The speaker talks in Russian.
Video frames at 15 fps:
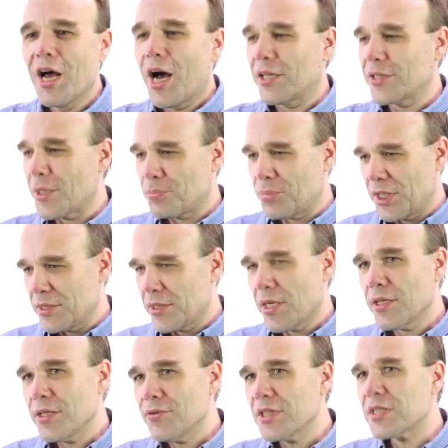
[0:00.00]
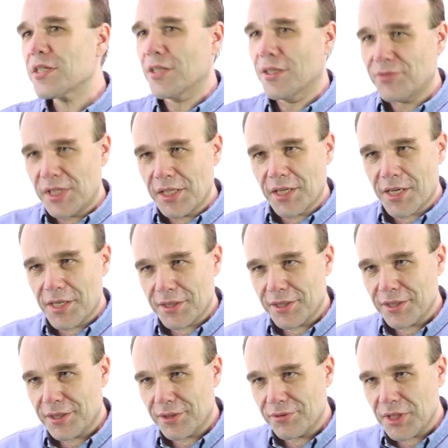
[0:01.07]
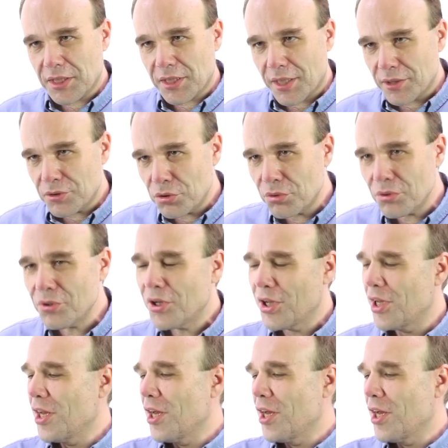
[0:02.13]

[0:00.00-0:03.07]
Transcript: Она притягивается, она влияет на гравитацию,